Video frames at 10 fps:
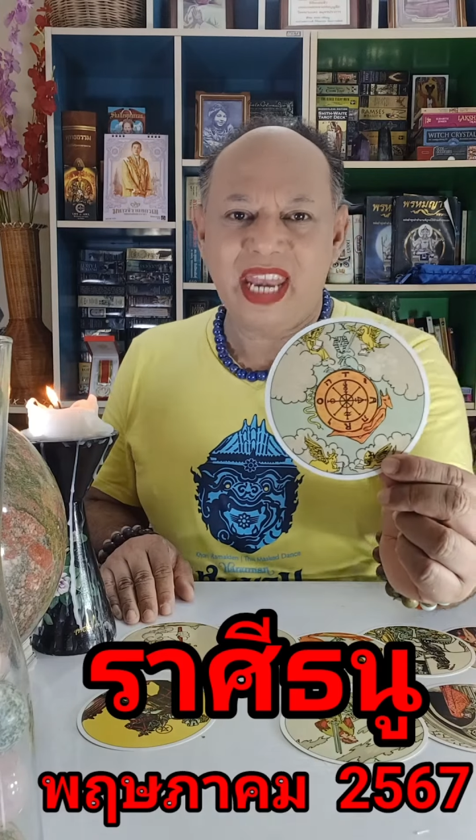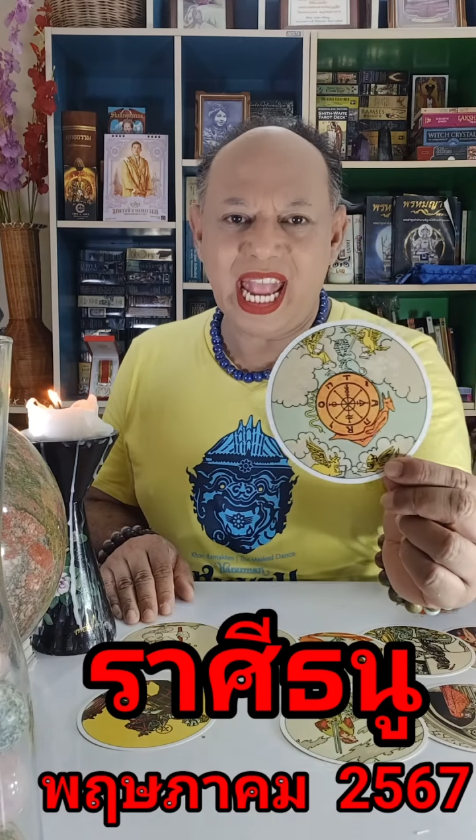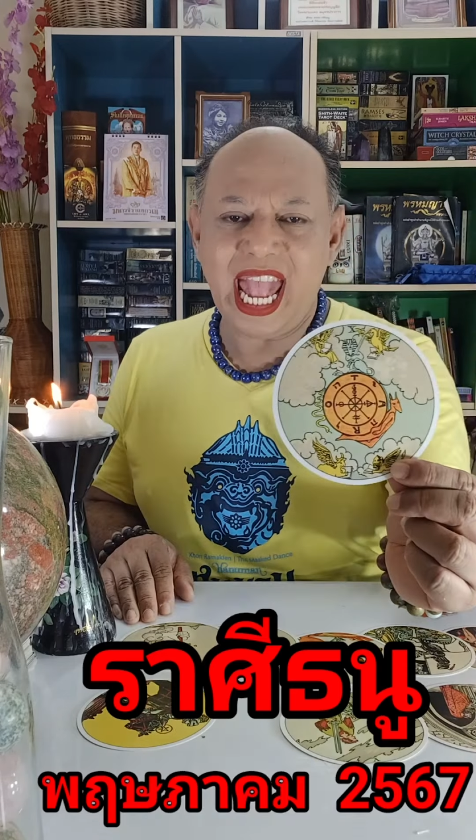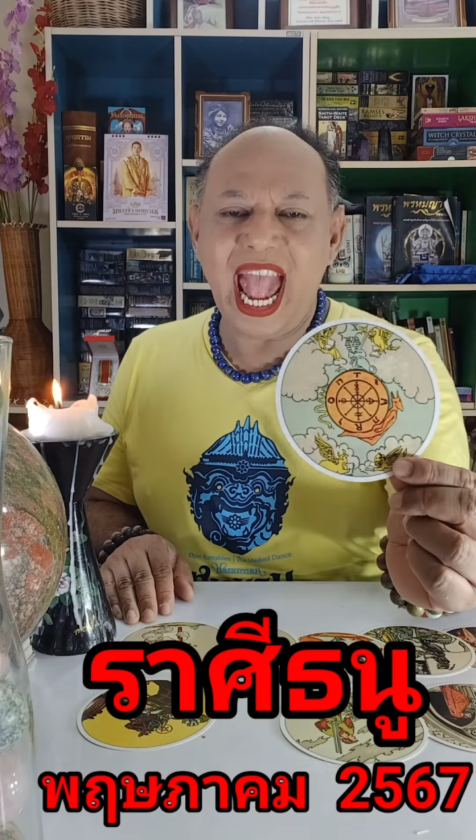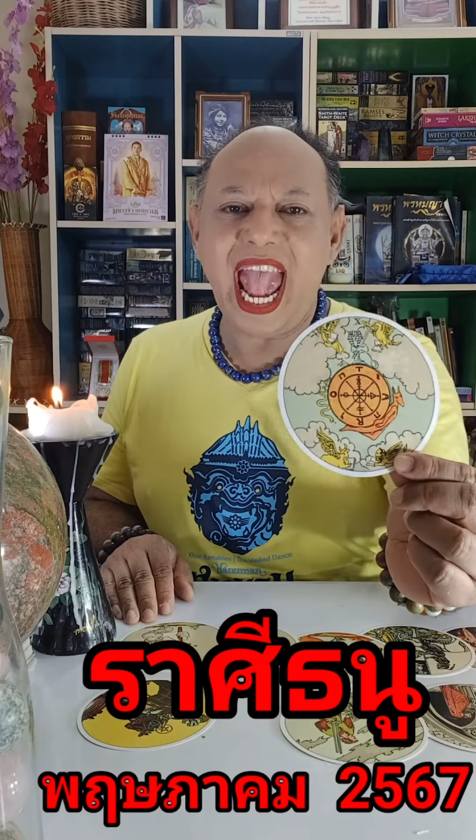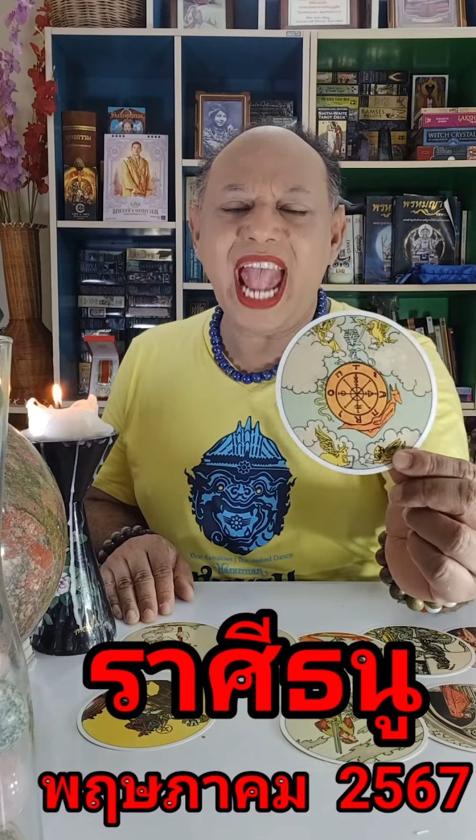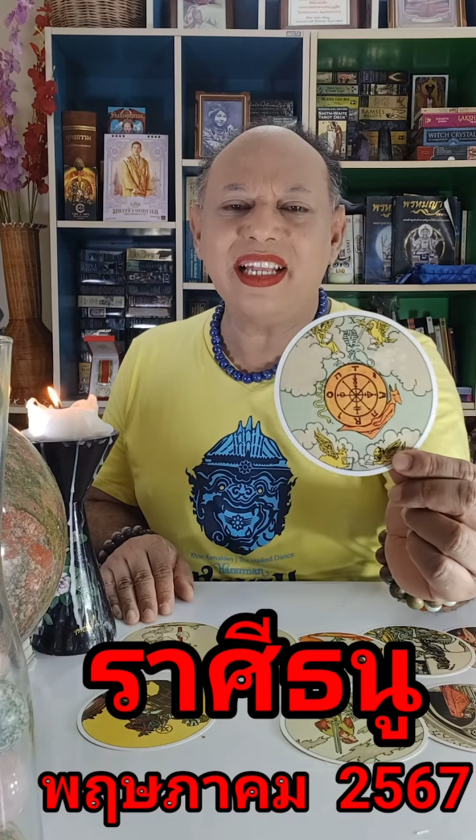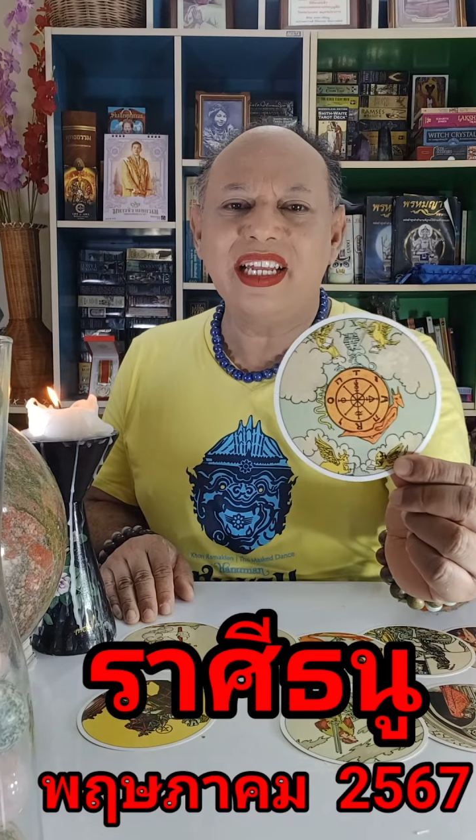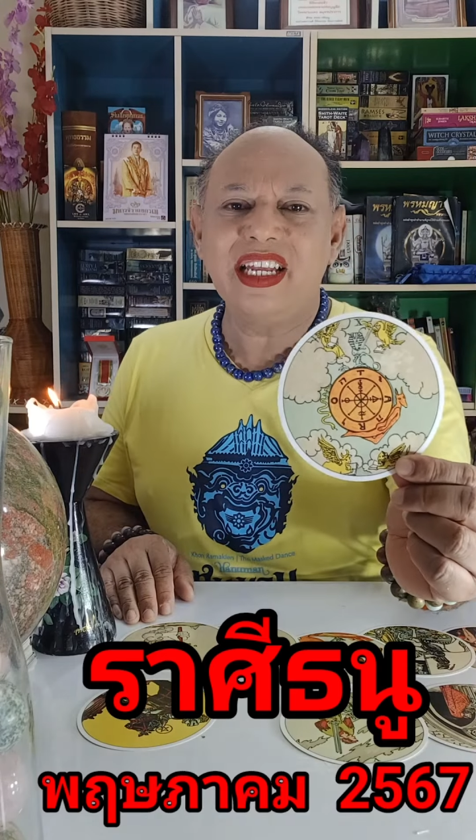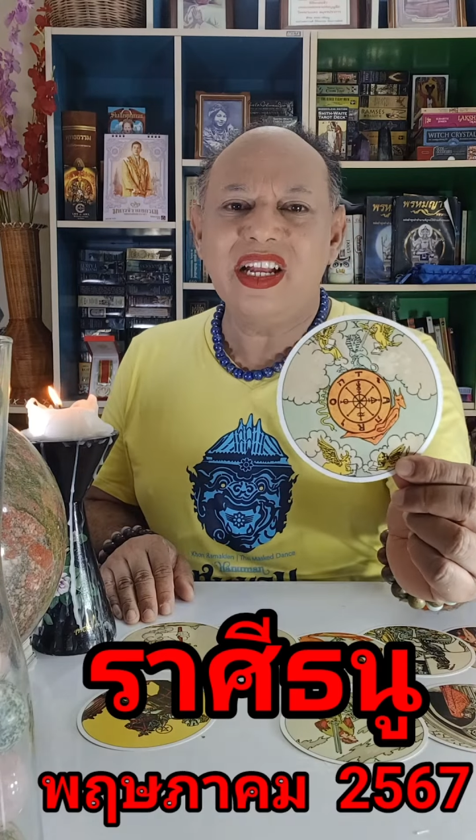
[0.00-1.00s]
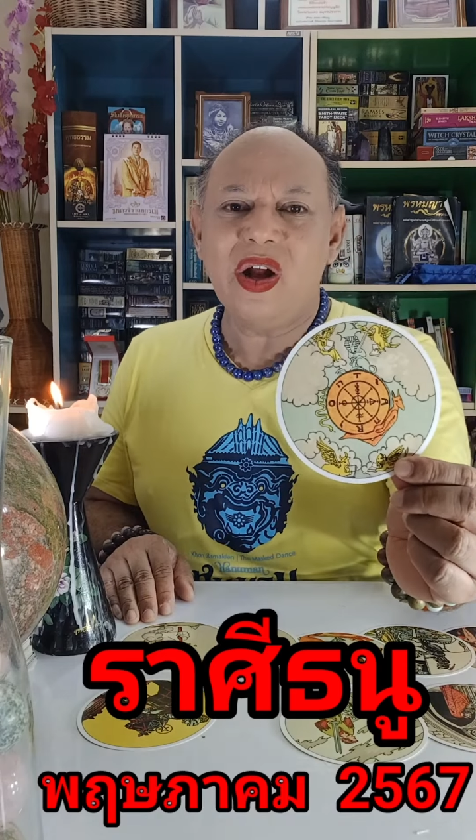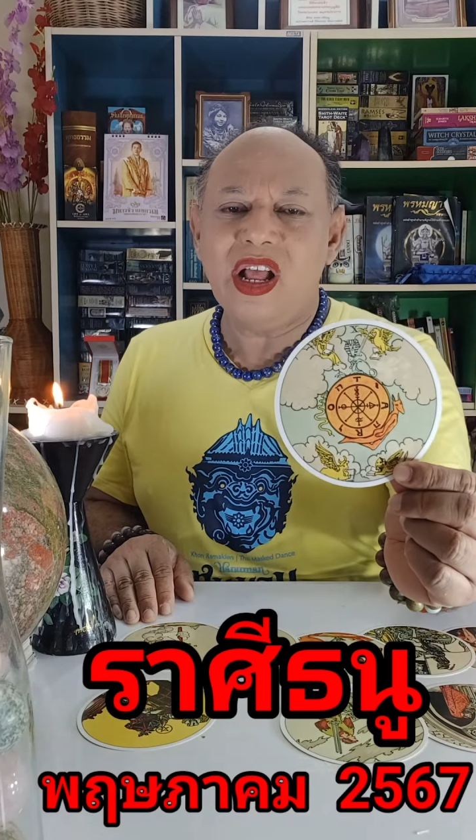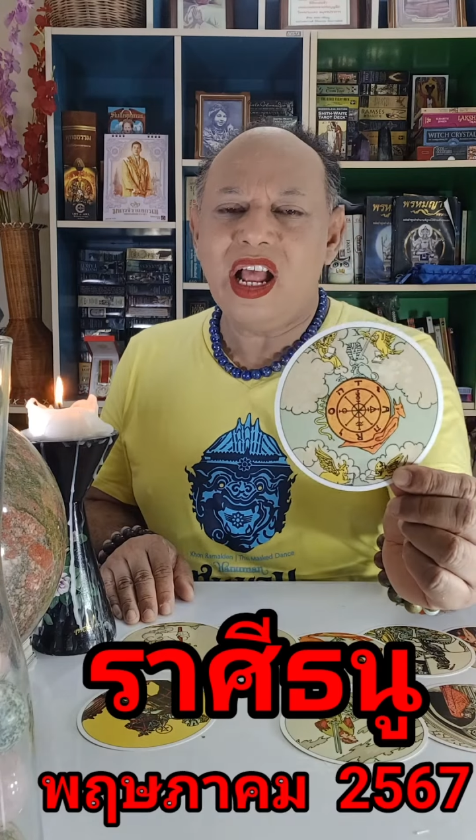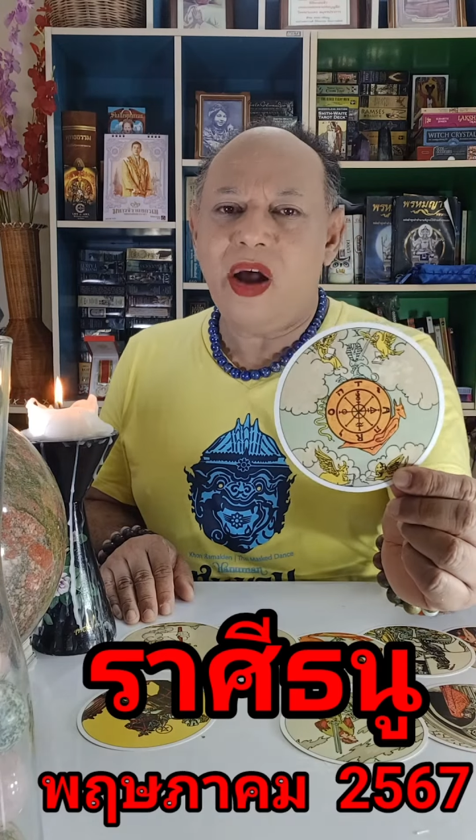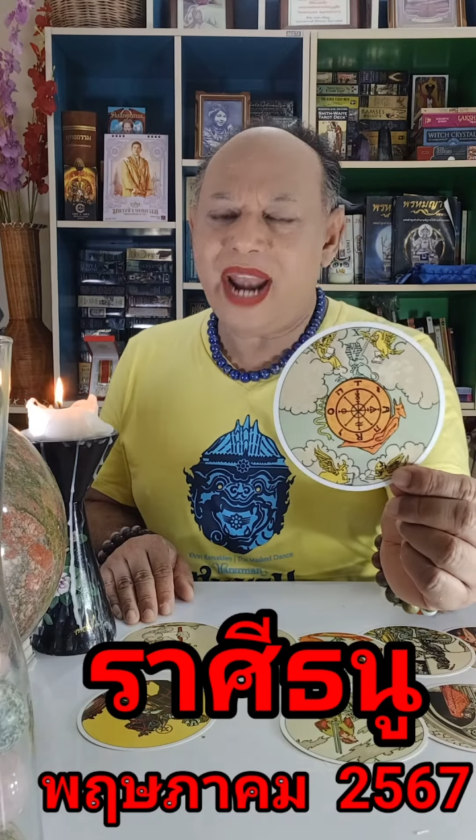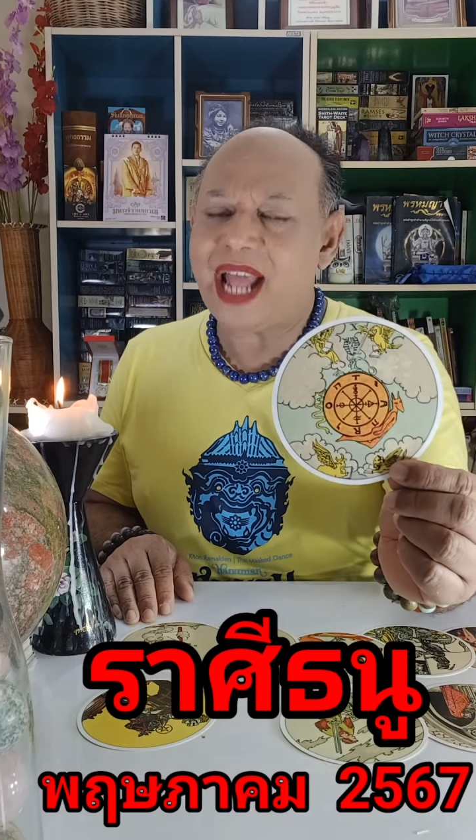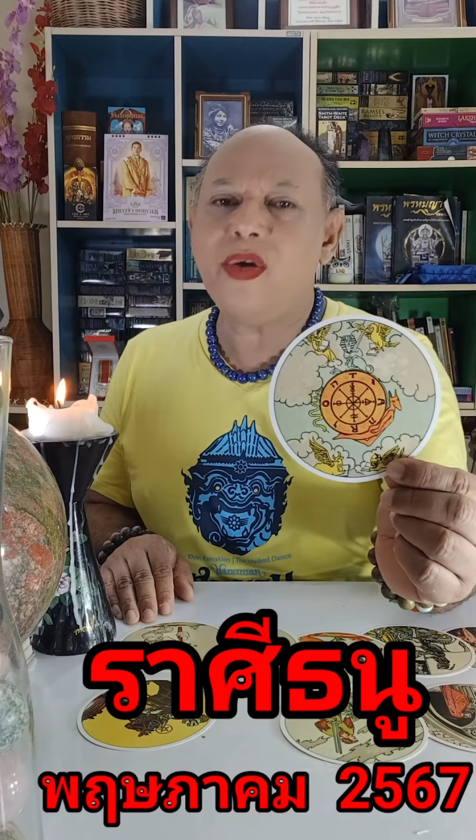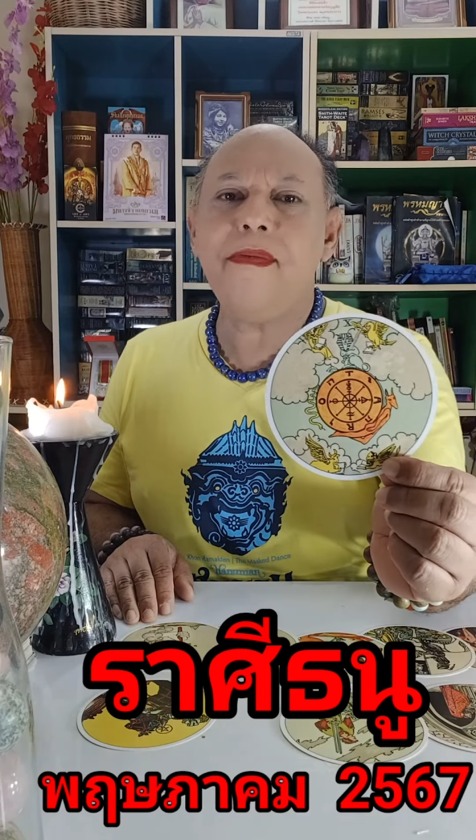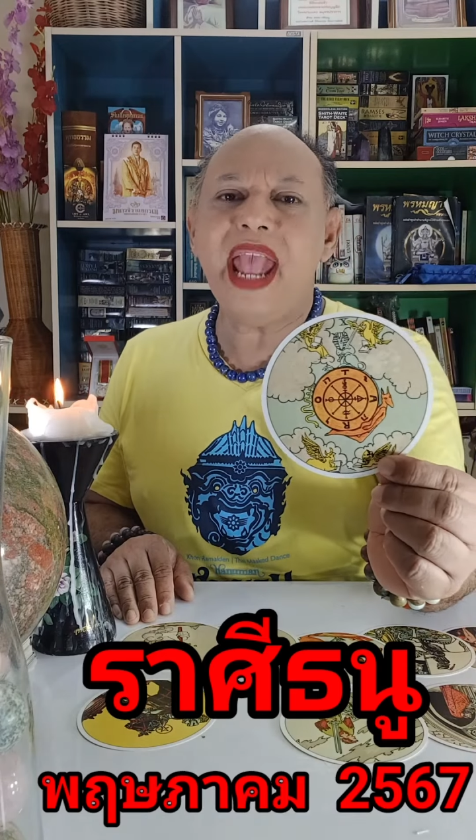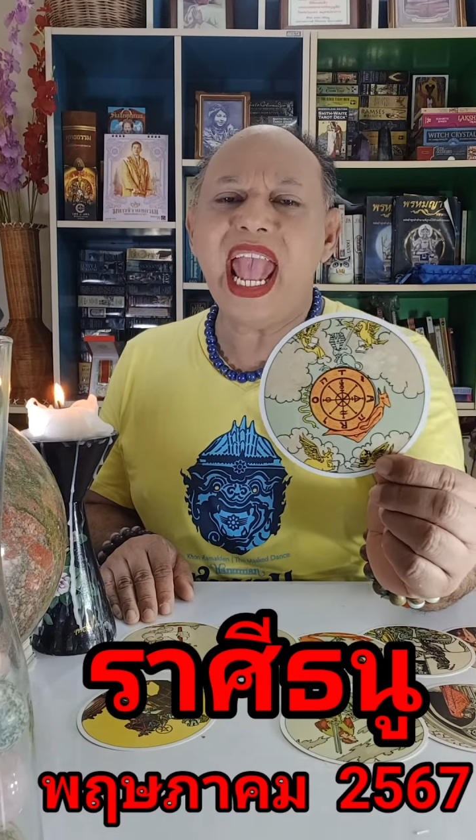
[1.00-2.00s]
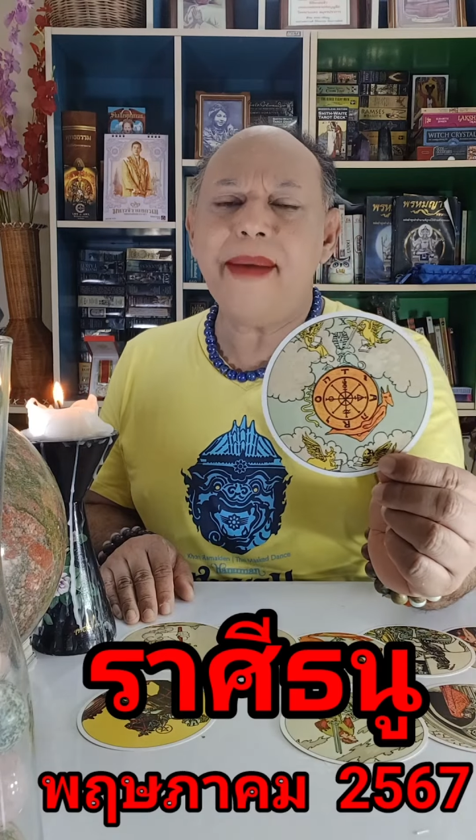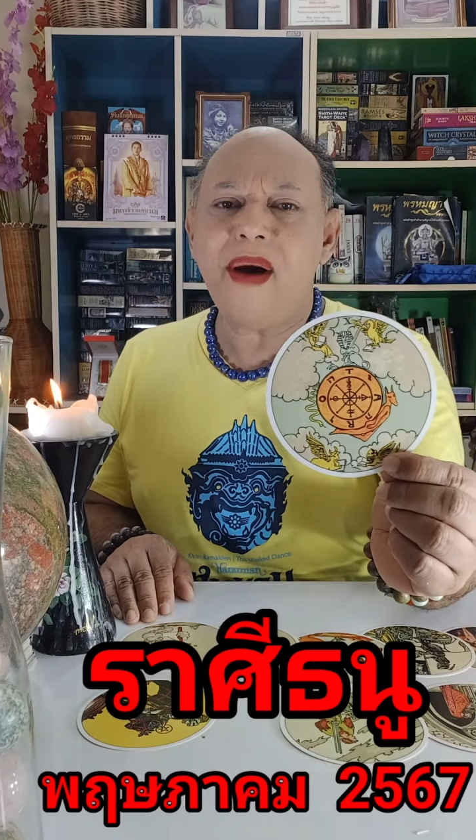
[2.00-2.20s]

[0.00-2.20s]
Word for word: นะคะ รักคุณแม่